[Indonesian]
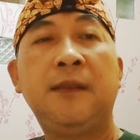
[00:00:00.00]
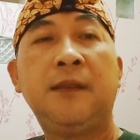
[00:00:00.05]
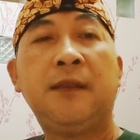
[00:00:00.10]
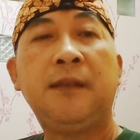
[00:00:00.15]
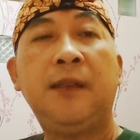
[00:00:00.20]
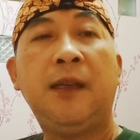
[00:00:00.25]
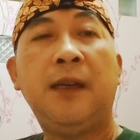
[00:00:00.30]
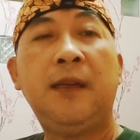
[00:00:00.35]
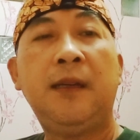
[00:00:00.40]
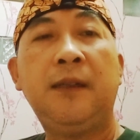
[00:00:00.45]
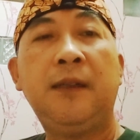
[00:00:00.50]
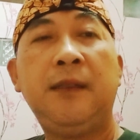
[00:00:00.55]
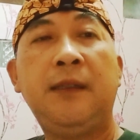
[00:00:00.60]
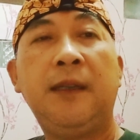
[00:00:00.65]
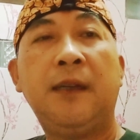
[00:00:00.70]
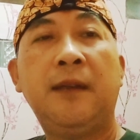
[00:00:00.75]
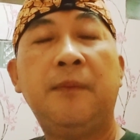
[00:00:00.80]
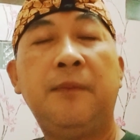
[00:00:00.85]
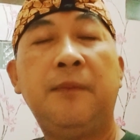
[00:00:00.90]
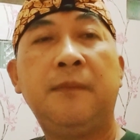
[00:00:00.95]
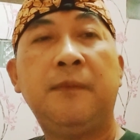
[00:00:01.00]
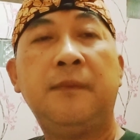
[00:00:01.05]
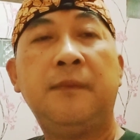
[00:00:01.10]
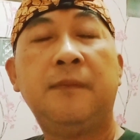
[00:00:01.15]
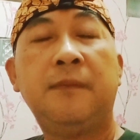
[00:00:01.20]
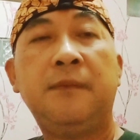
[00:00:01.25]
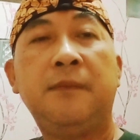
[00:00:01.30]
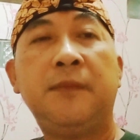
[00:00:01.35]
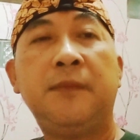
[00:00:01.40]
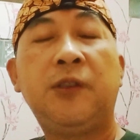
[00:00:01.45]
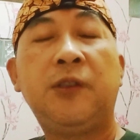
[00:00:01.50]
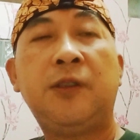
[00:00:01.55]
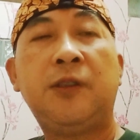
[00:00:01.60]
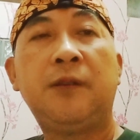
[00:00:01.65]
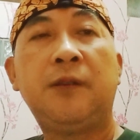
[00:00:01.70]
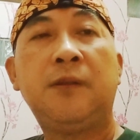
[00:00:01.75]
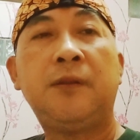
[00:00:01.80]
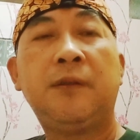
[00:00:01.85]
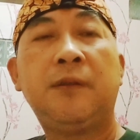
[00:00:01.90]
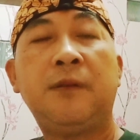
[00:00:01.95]
dan jam
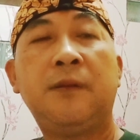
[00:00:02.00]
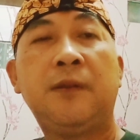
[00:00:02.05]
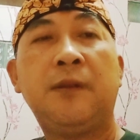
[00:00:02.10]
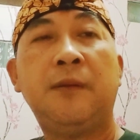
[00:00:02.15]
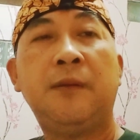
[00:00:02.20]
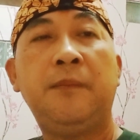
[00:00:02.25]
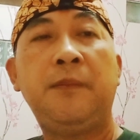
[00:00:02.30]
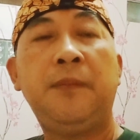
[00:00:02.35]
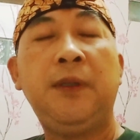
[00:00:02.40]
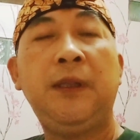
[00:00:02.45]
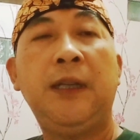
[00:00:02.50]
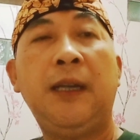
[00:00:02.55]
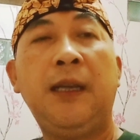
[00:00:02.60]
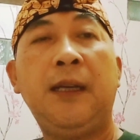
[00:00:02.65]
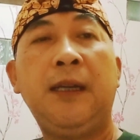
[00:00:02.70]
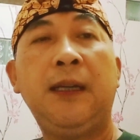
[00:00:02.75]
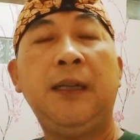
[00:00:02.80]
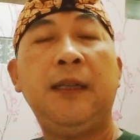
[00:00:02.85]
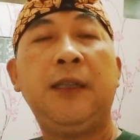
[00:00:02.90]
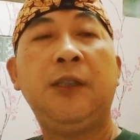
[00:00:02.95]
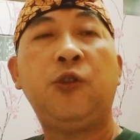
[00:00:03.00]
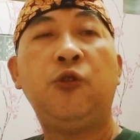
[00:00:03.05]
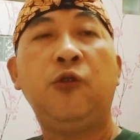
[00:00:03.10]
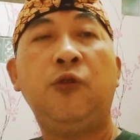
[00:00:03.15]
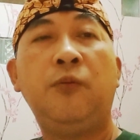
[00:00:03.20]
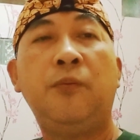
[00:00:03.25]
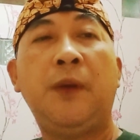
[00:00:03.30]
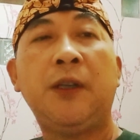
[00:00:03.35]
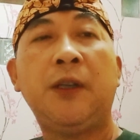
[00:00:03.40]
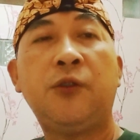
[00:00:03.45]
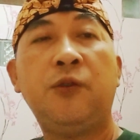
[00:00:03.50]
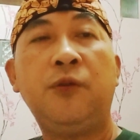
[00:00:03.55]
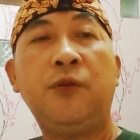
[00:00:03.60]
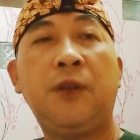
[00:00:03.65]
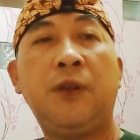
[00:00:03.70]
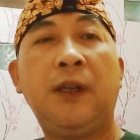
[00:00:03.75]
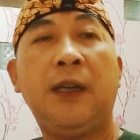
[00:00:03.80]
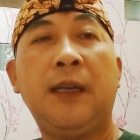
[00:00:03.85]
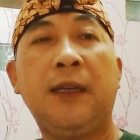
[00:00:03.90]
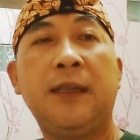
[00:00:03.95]
9 itu masuk
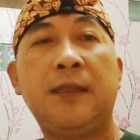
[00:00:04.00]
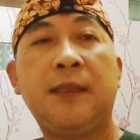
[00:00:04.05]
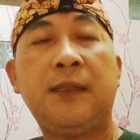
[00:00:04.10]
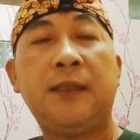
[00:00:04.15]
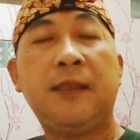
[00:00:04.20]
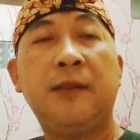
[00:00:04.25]
kelas